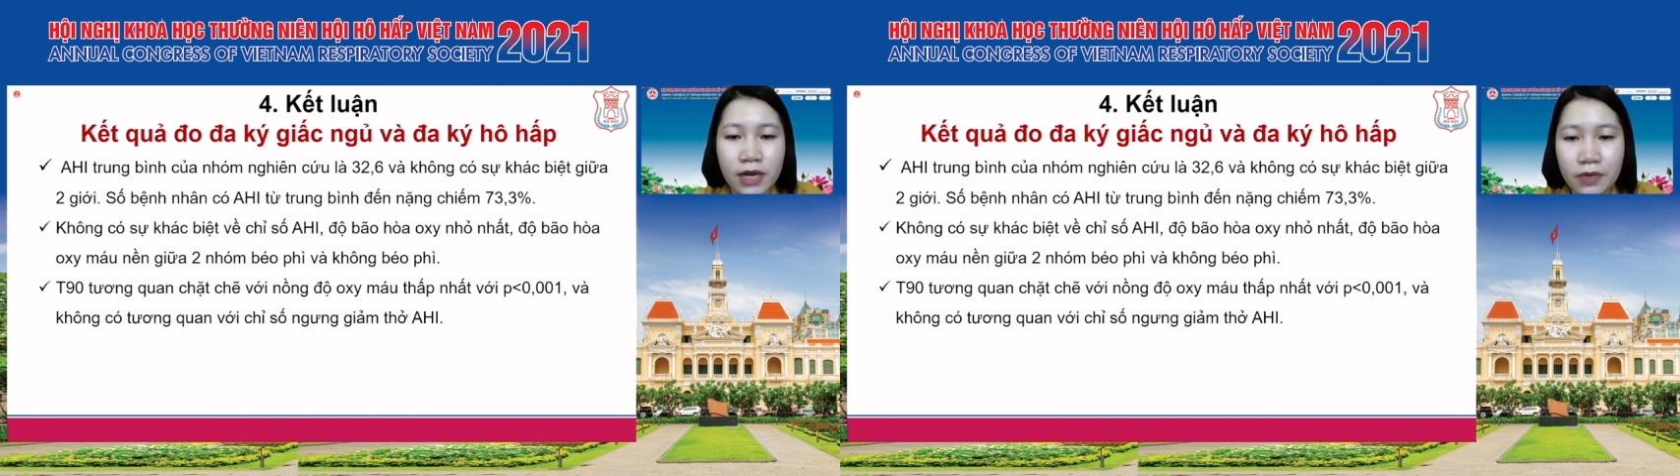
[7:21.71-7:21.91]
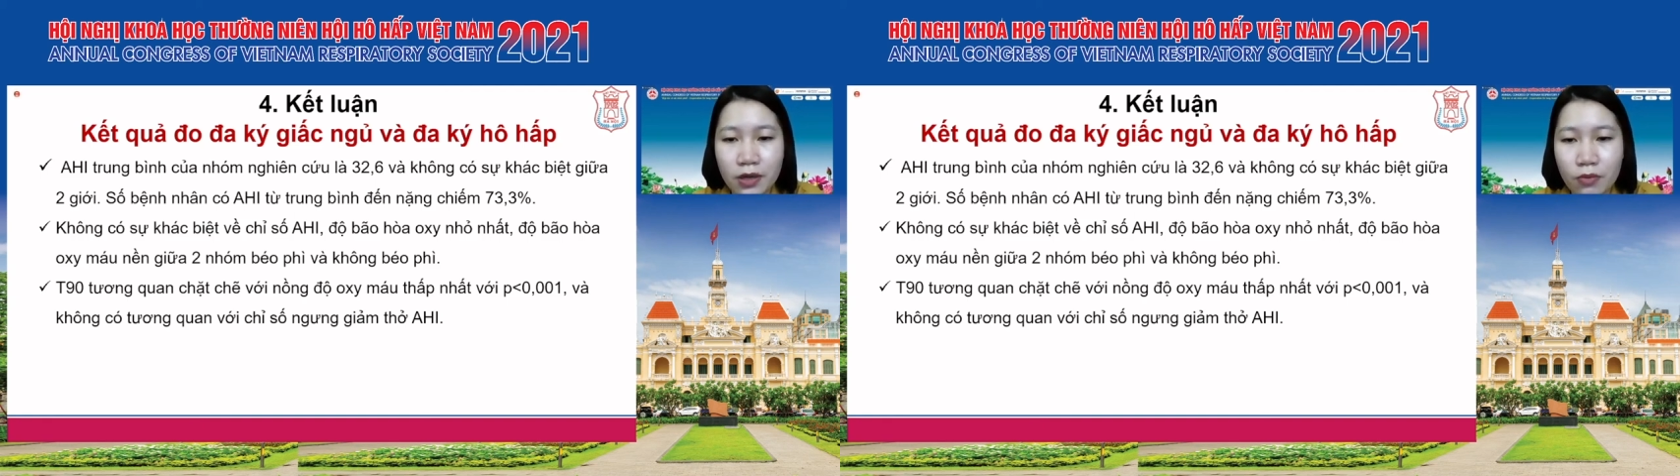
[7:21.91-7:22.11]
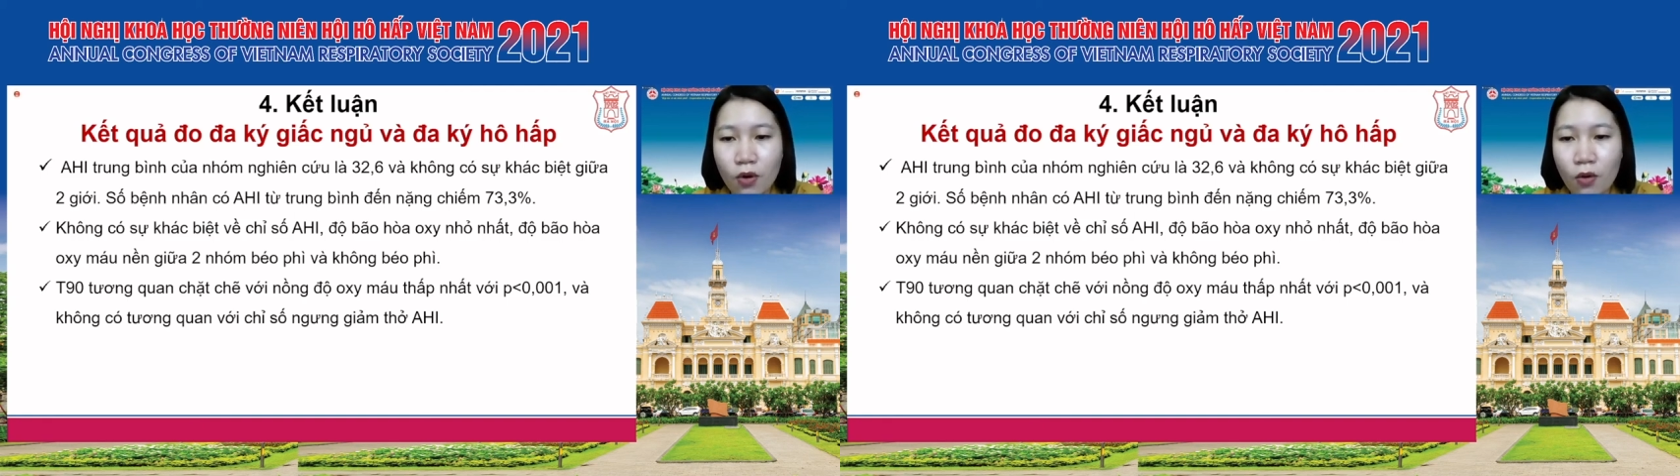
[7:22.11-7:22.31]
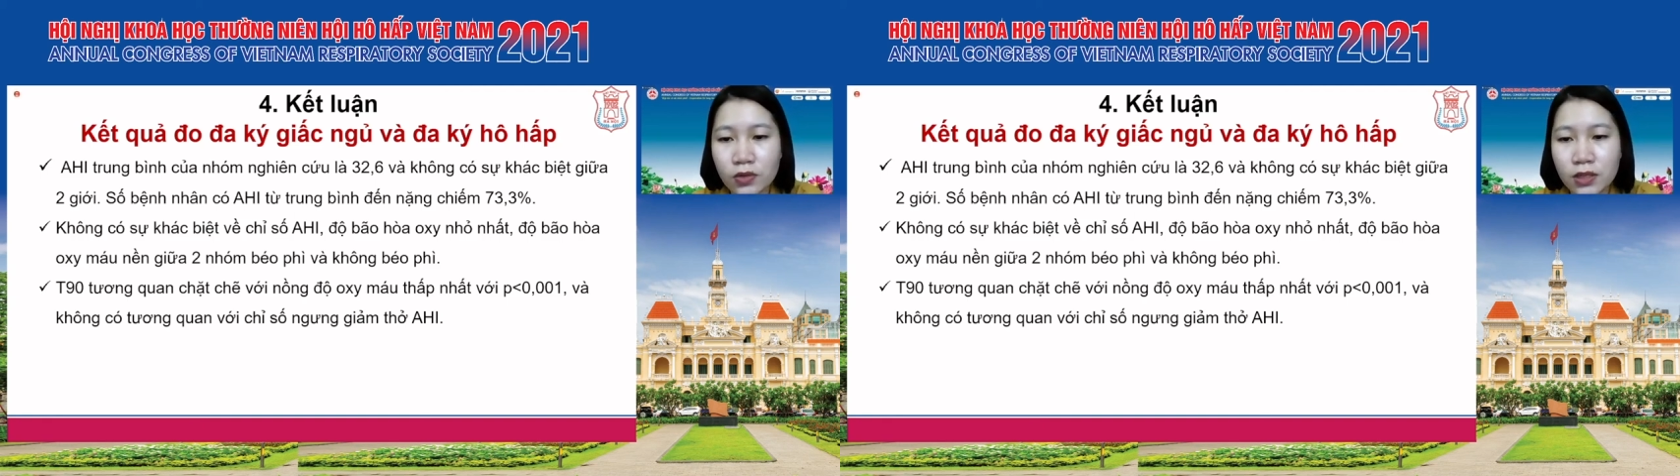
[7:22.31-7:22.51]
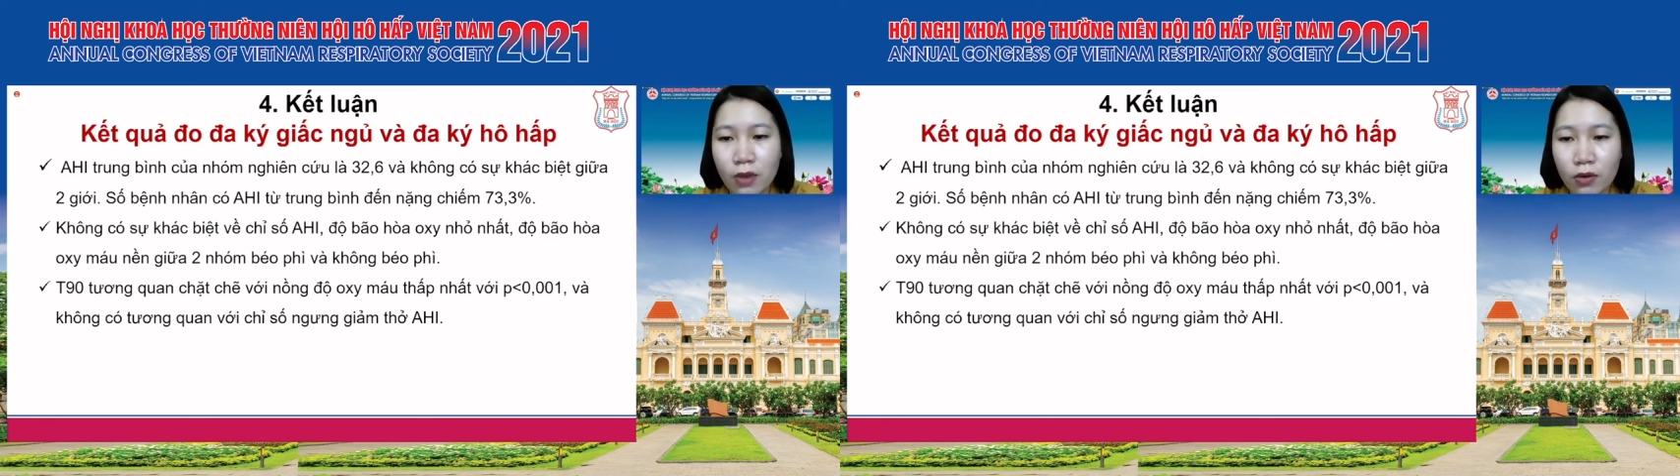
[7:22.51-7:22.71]
với nồng độ
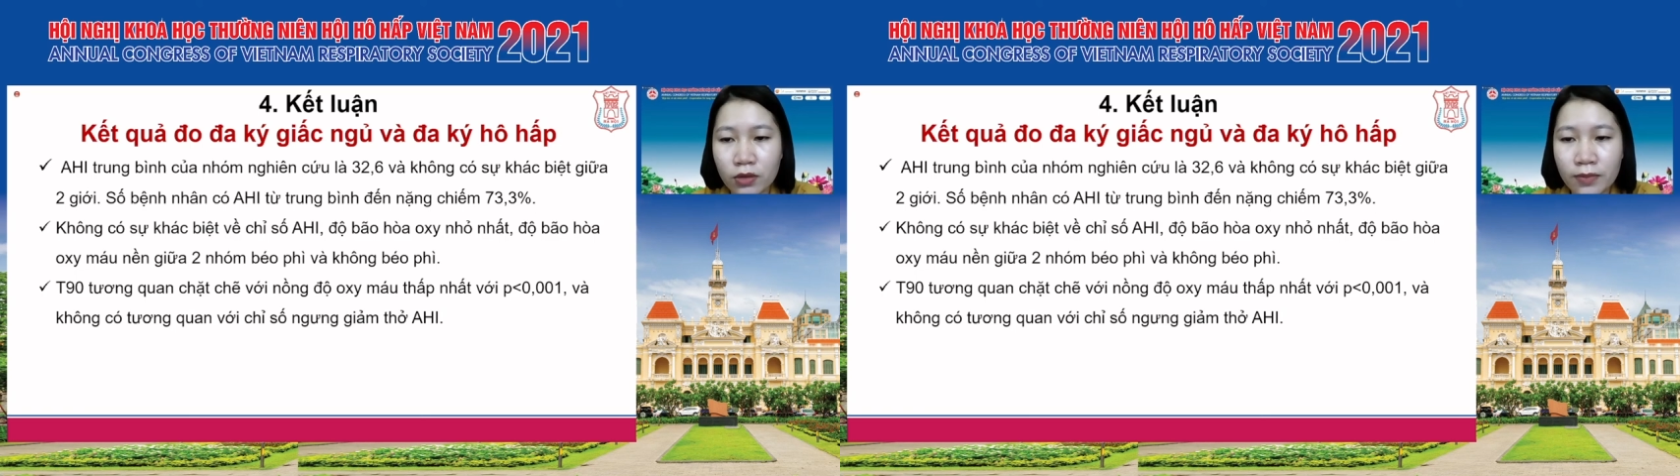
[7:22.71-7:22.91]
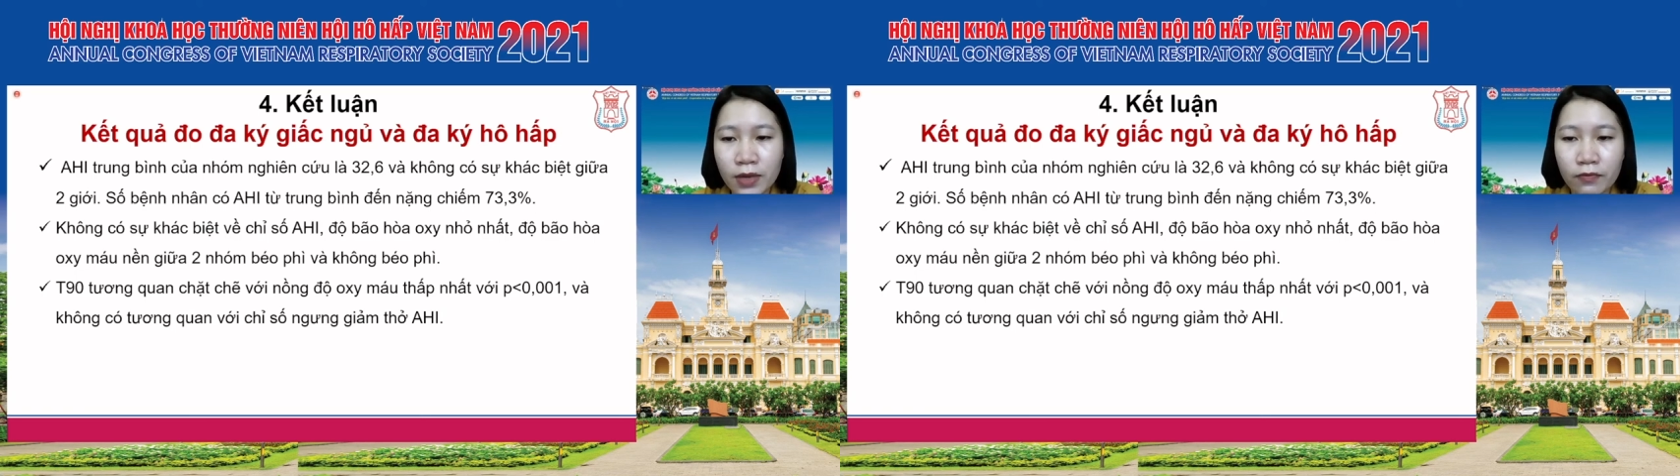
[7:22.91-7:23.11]
oxy máu thấp nhất